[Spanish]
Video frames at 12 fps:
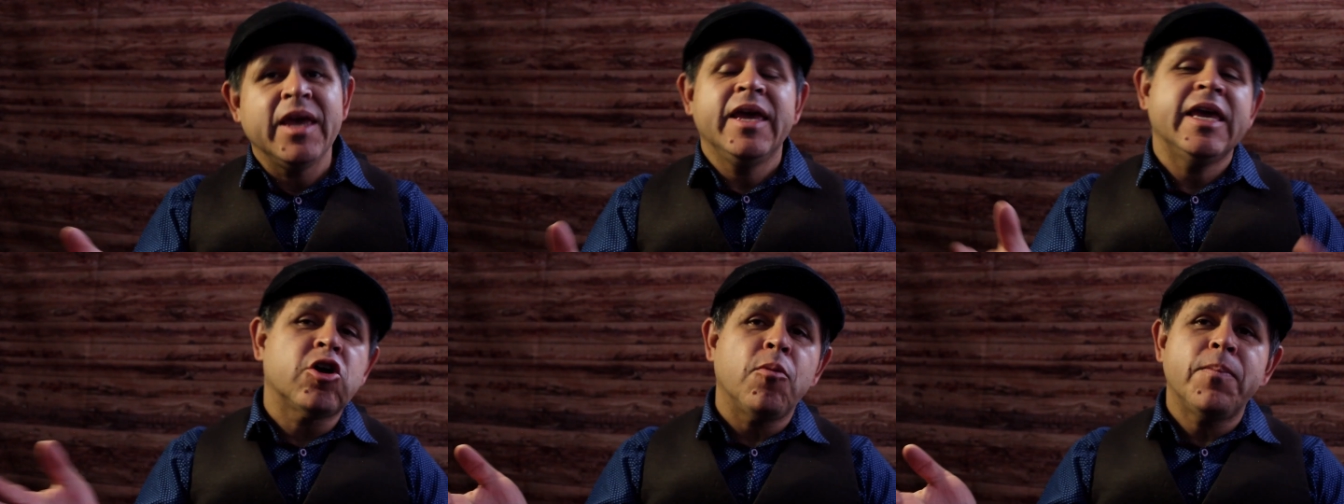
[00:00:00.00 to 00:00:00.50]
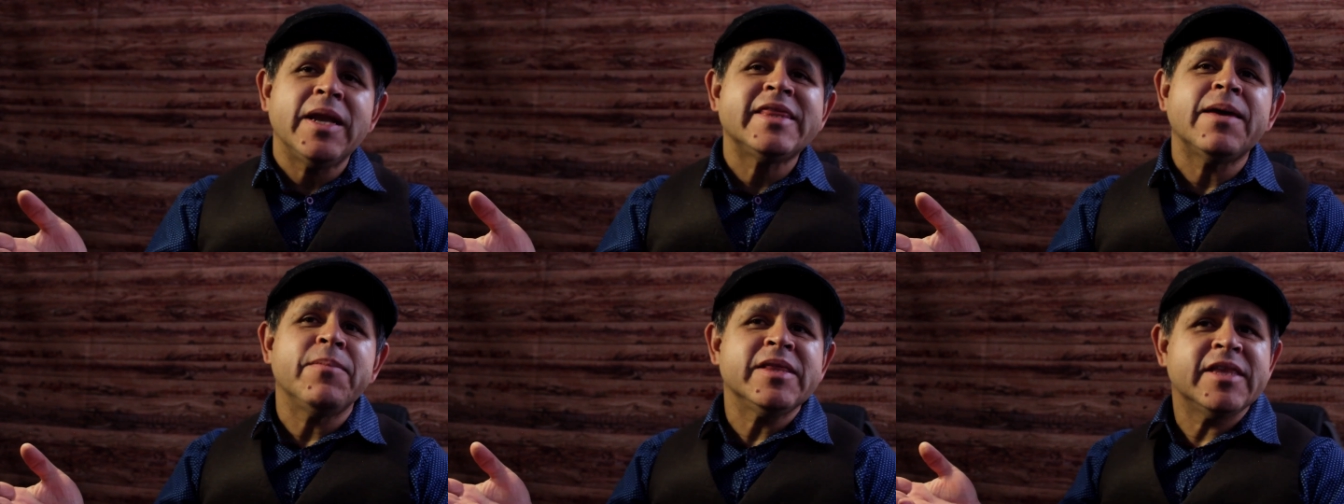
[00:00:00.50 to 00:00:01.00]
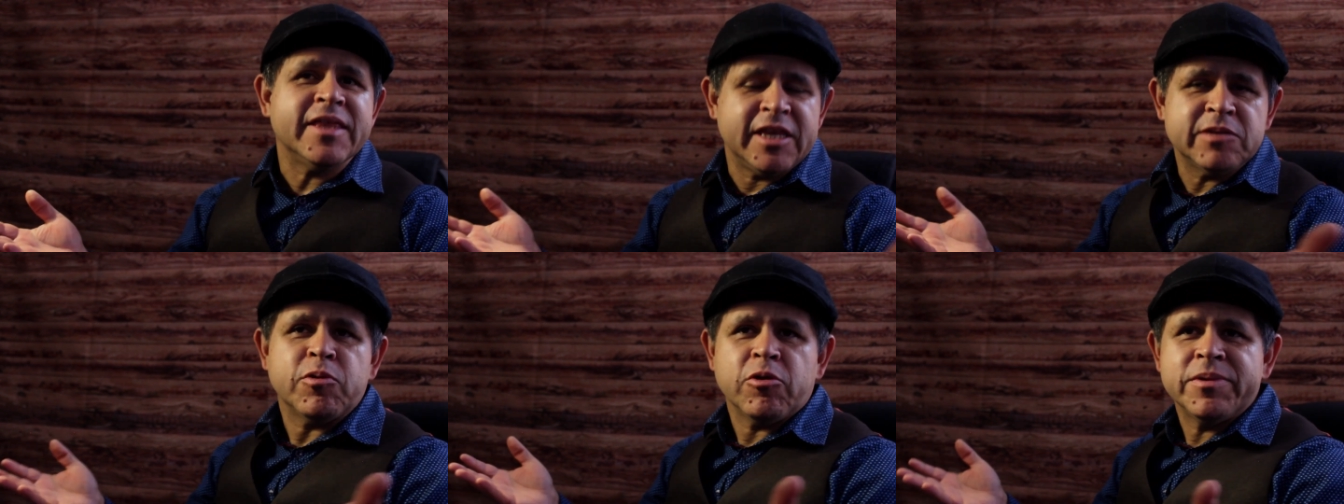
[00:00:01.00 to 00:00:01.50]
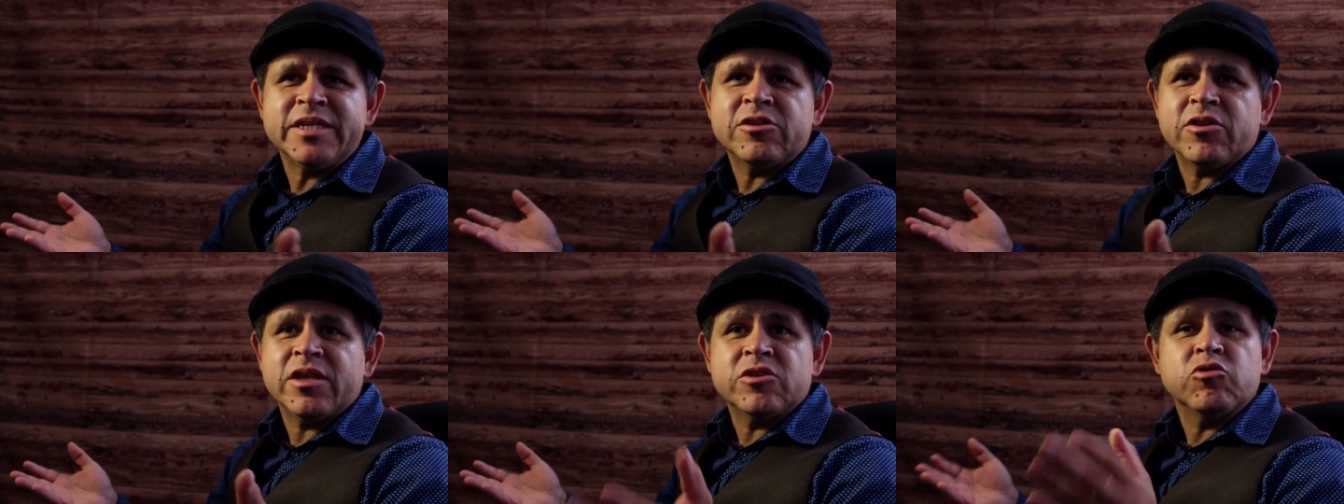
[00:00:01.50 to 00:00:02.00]
Y completamente
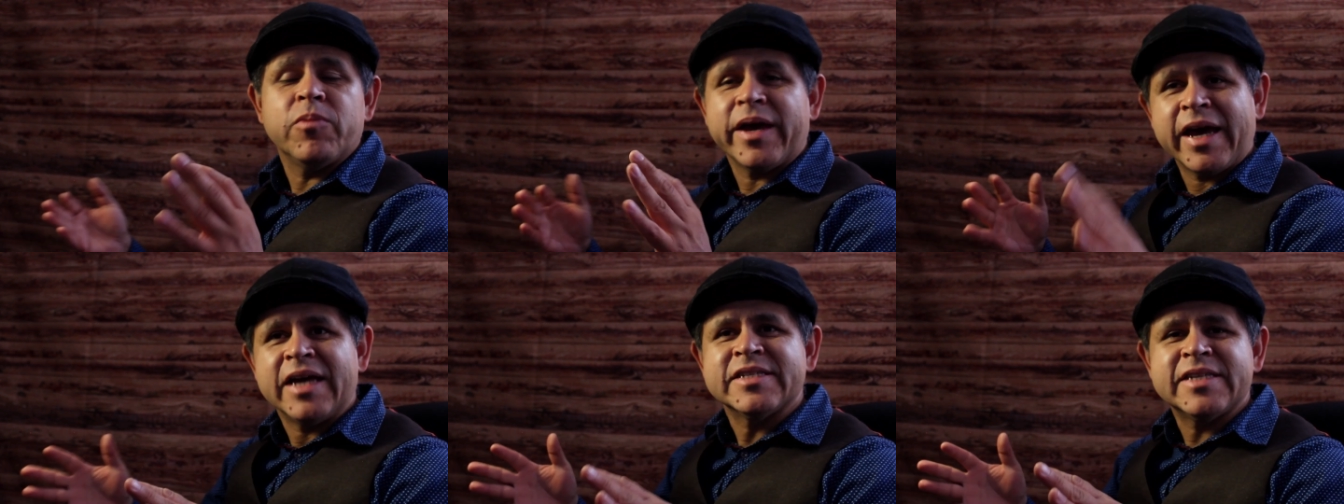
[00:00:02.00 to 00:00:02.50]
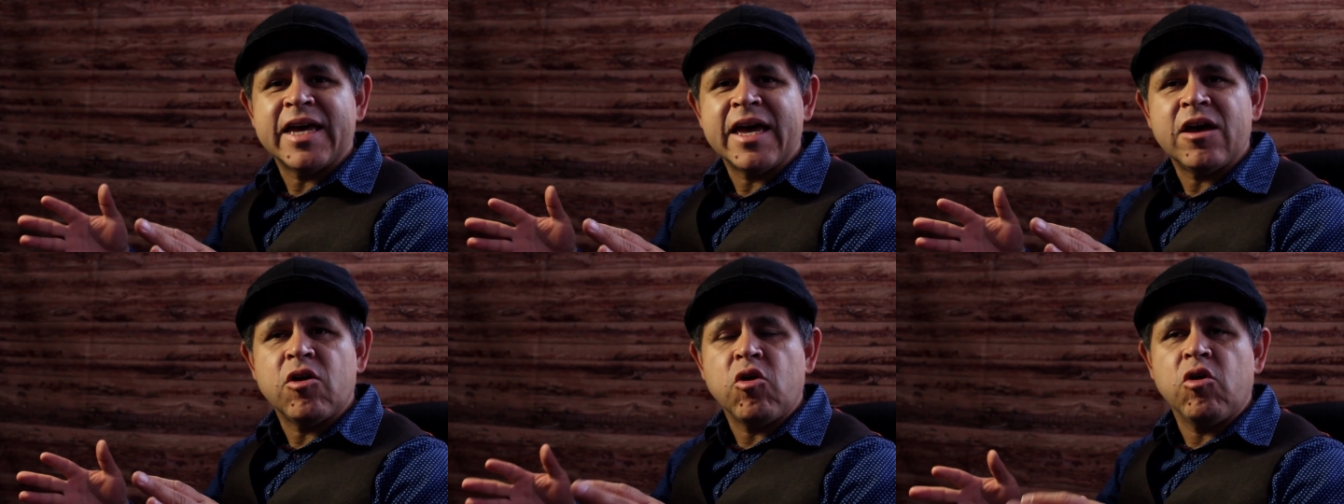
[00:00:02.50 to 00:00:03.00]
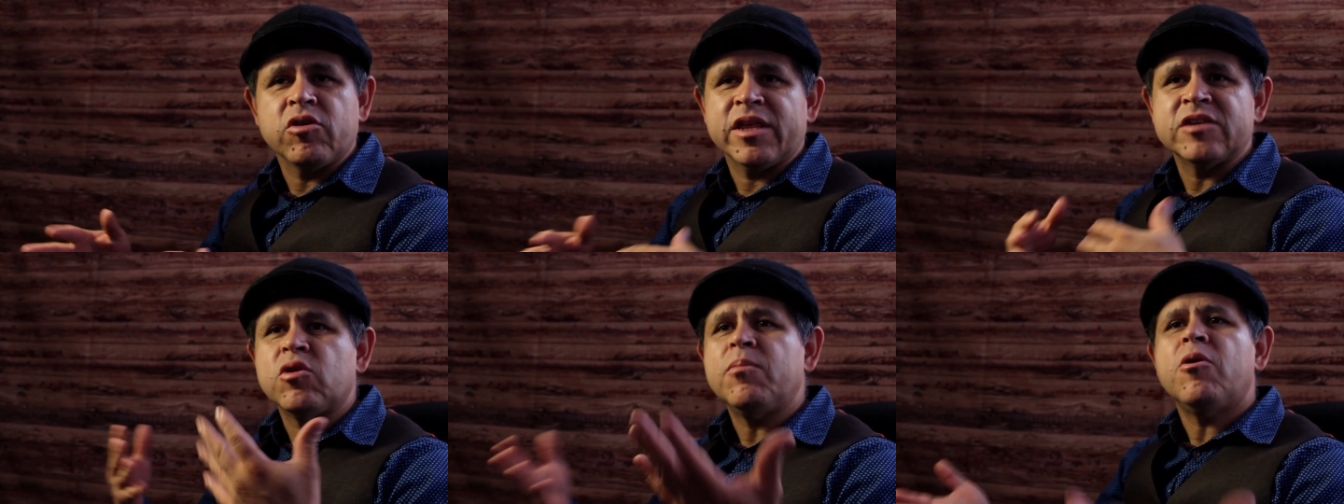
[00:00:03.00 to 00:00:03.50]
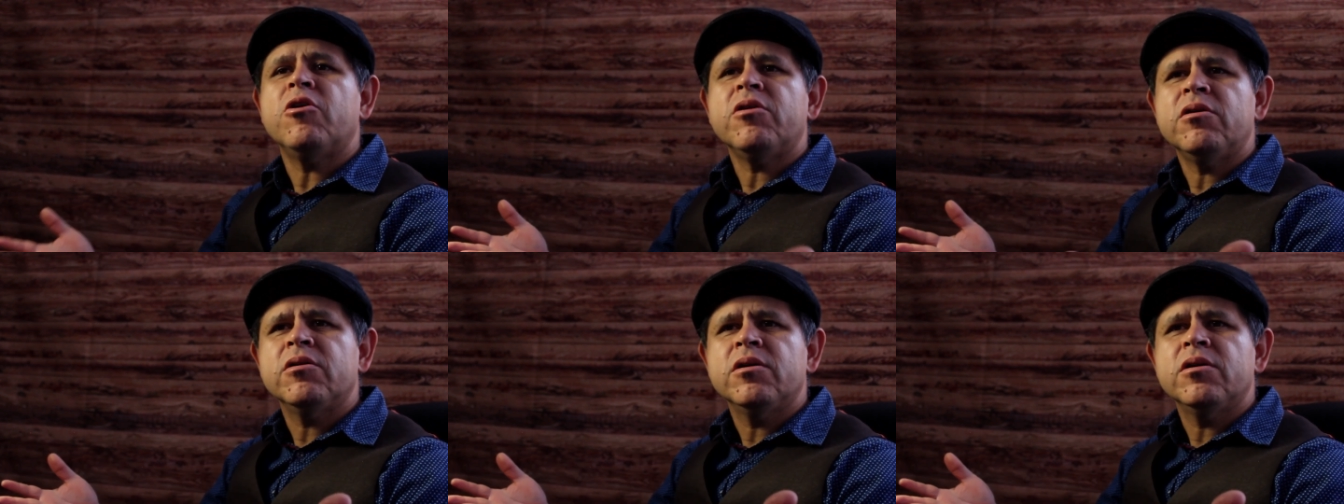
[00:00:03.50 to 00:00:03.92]
desprovisto de su venganza o de su amor,